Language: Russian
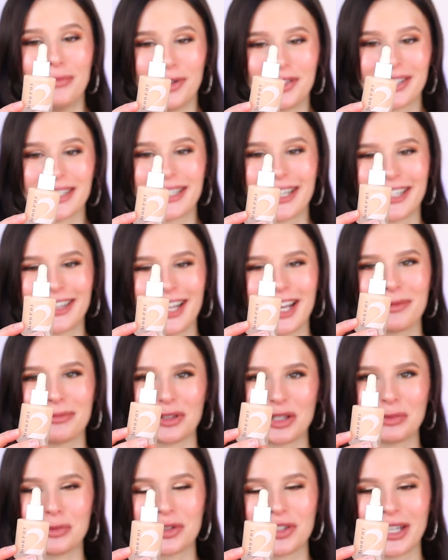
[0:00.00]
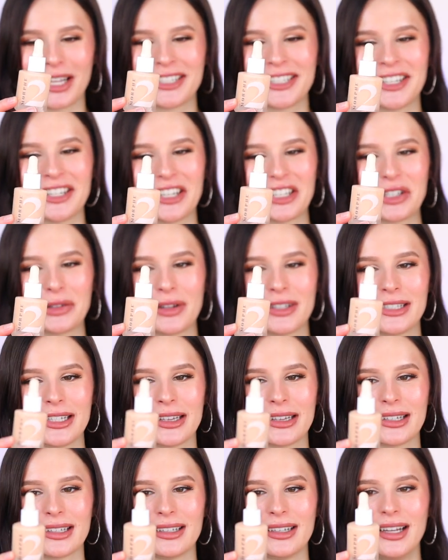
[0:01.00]
можно сказать так, потому что оттенок этого
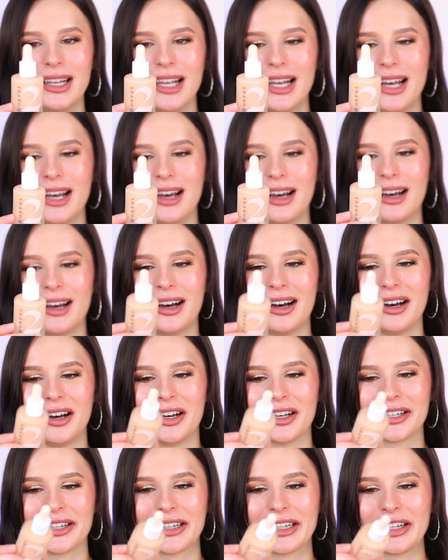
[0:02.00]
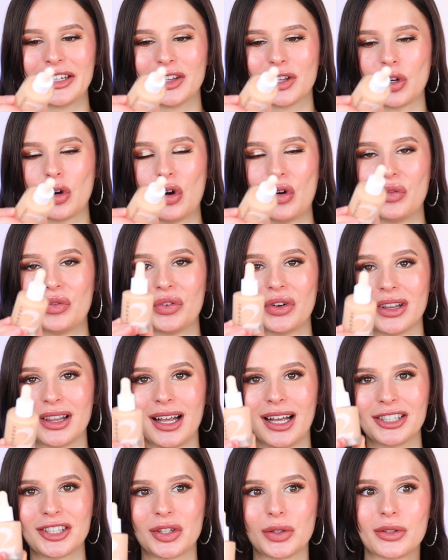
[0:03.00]
тинта uh, hint of
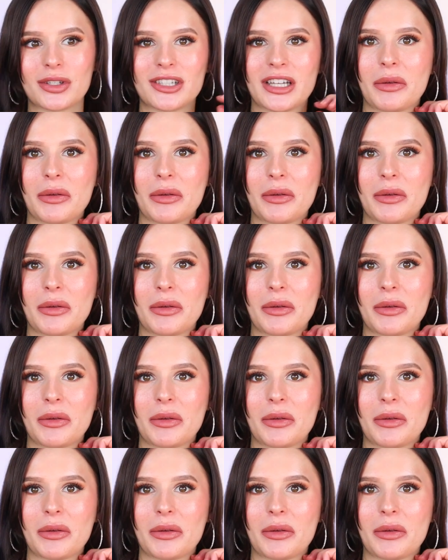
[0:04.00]
latte, то есть